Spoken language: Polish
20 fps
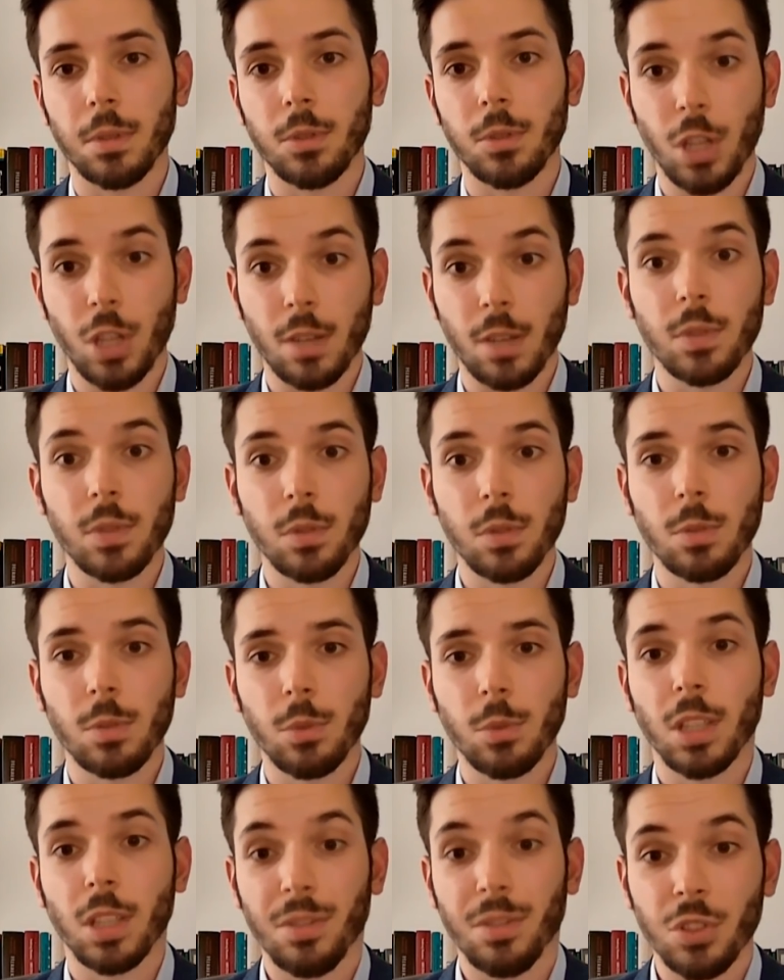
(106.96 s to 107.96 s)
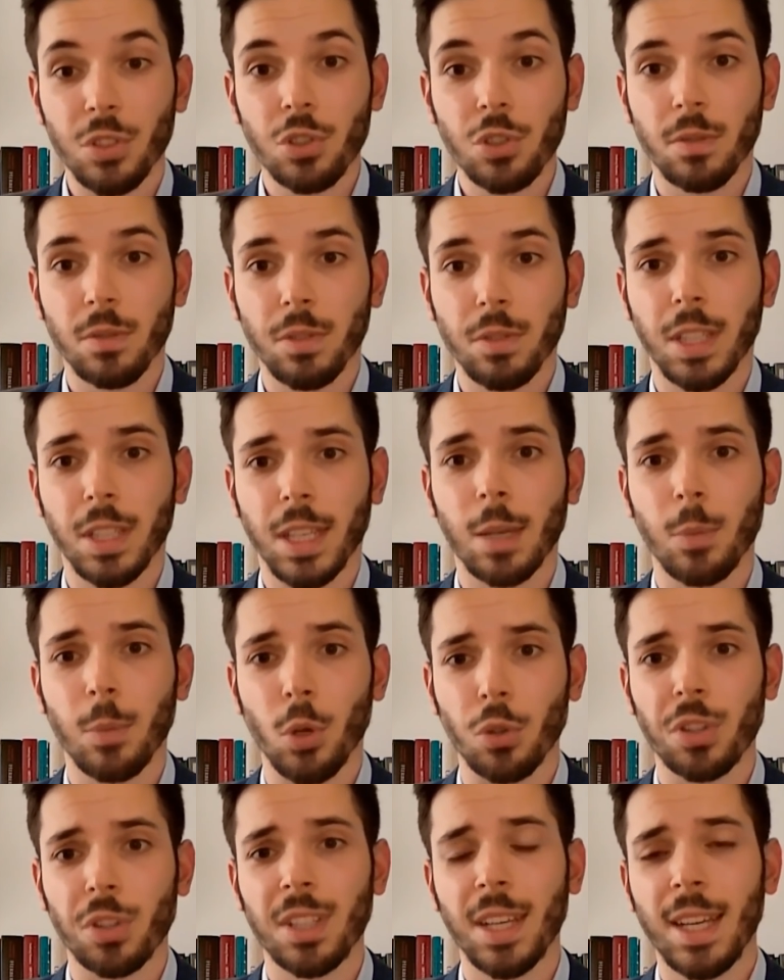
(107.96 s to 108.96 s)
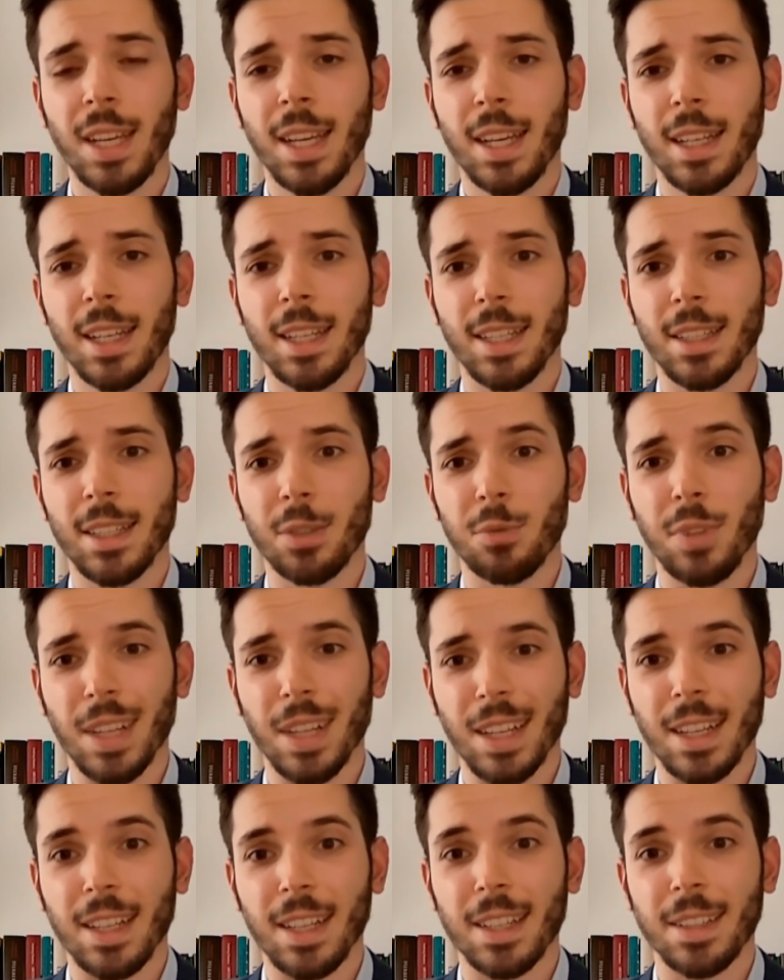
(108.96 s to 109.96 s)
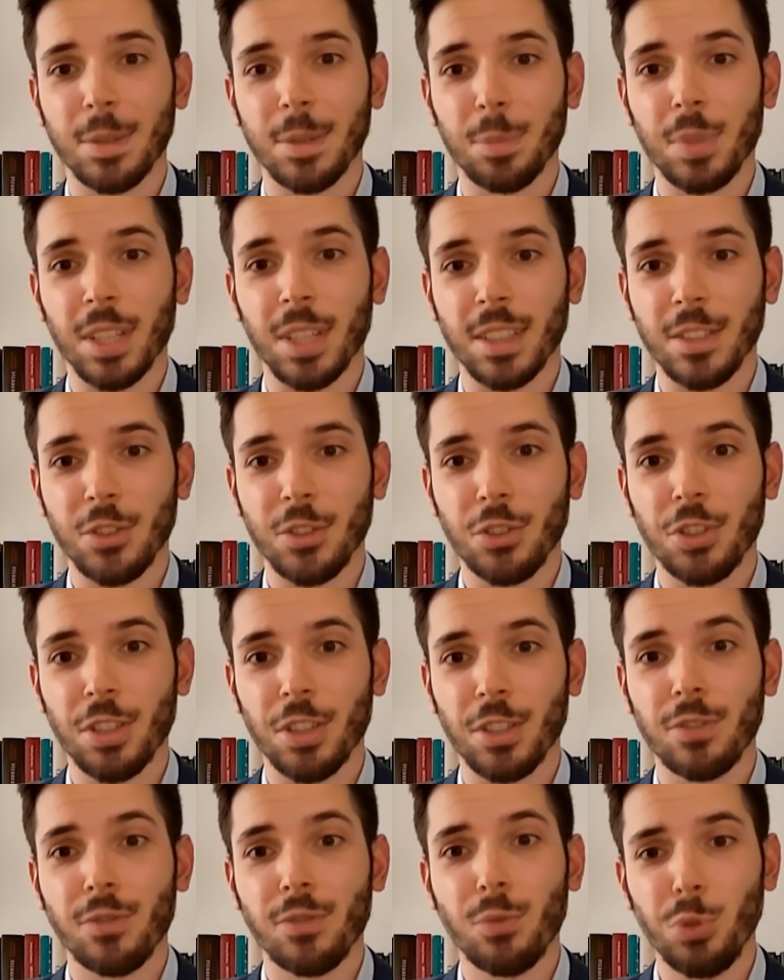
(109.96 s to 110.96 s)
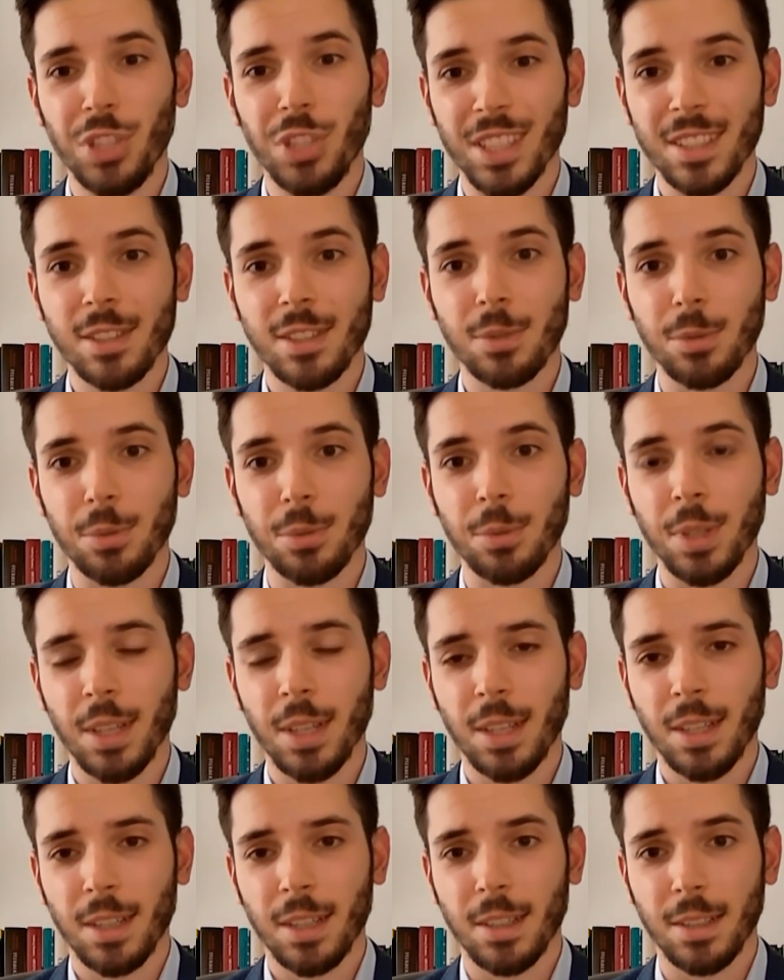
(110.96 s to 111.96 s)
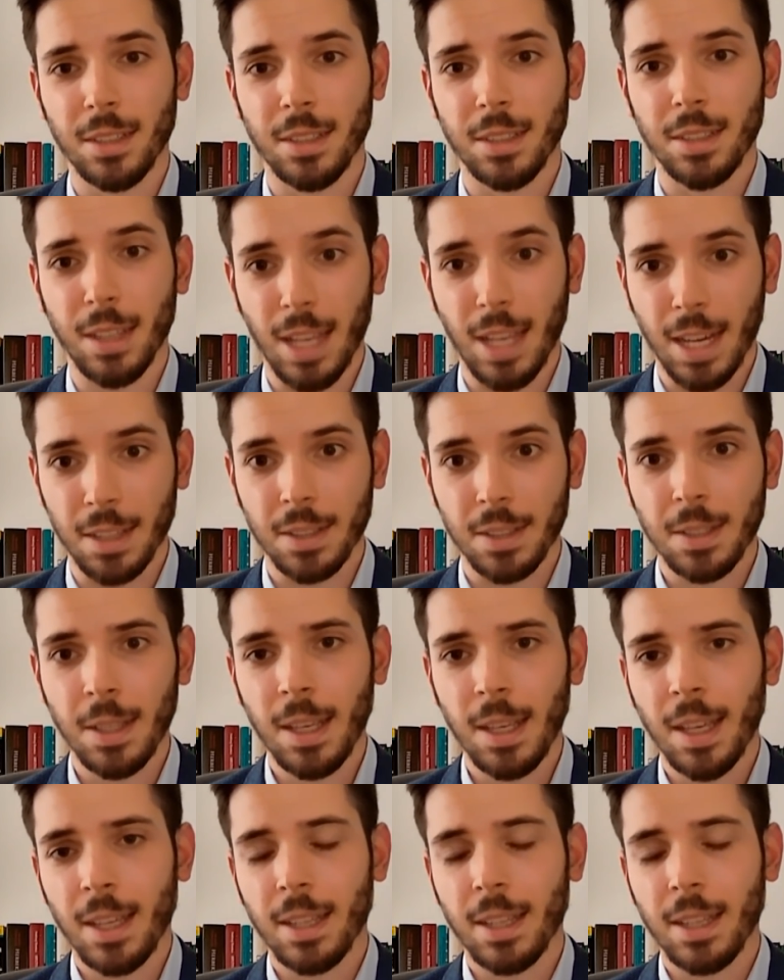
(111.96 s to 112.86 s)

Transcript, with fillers: czerwcu, co było najwyższym wynikiem od, uwaga, praktycznie 20 lat.